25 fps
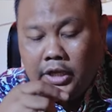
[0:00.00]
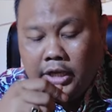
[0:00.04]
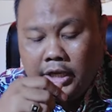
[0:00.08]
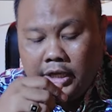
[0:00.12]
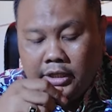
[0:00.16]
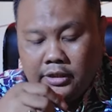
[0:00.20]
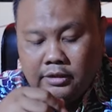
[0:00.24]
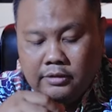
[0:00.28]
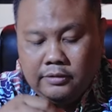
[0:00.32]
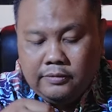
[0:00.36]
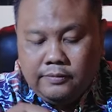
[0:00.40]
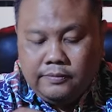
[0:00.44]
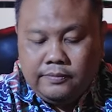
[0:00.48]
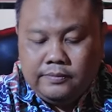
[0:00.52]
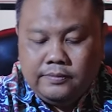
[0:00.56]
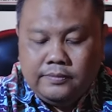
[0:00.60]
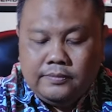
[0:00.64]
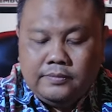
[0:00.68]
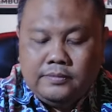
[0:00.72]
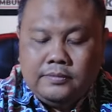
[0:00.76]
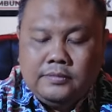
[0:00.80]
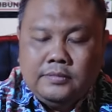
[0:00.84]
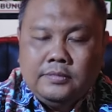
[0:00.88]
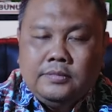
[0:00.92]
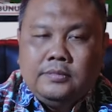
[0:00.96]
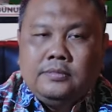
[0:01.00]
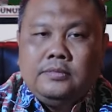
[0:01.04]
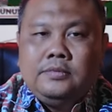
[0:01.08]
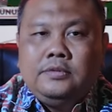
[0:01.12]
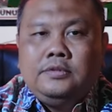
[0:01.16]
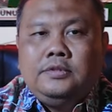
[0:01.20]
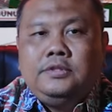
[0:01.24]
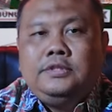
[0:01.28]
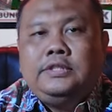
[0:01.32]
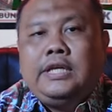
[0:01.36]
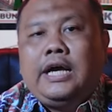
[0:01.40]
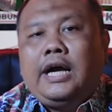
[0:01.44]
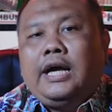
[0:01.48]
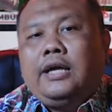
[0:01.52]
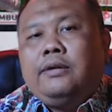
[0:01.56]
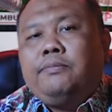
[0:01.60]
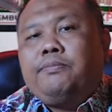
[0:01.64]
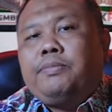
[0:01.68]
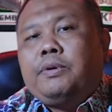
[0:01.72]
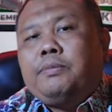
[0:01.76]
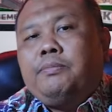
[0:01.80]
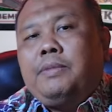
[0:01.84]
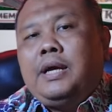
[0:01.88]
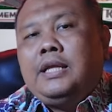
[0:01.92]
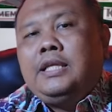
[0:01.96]
Ingat,
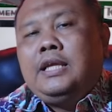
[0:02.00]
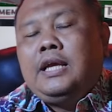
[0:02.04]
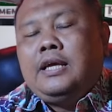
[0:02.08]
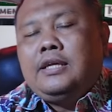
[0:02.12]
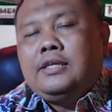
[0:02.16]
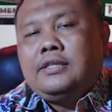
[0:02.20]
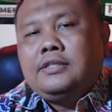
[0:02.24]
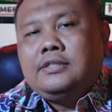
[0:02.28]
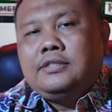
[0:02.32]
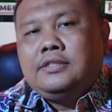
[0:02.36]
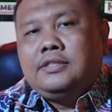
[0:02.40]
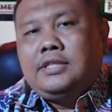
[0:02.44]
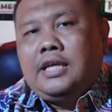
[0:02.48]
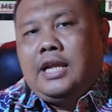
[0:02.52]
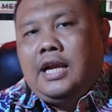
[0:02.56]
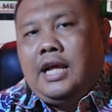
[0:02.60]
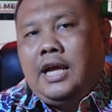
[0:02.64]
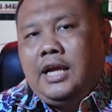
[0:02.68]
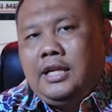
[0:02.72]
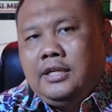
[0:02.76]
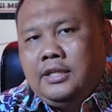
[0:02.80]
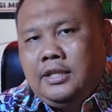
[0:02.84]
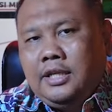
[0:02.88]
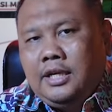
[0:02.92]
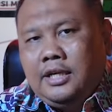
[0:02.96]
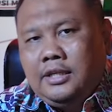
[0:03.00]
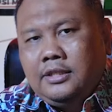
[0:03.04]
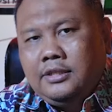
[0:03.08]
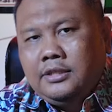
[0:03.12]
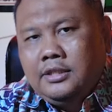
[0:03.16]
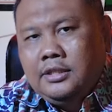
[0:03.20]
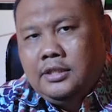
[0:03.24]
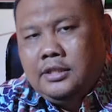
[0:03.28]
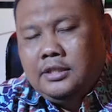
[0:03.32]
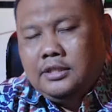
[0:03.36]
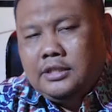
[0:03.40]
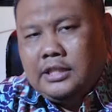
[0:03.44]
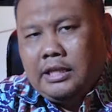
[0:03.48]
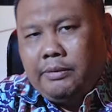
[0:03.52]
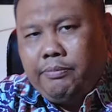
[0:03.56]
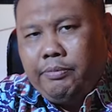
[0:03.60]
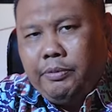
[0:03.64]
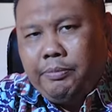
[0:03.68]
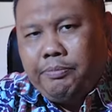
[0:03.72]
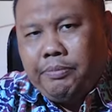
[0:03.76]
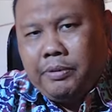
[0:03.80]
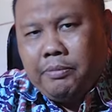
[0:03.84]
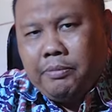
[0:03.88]
jangan perbanyak salah Anda, tapi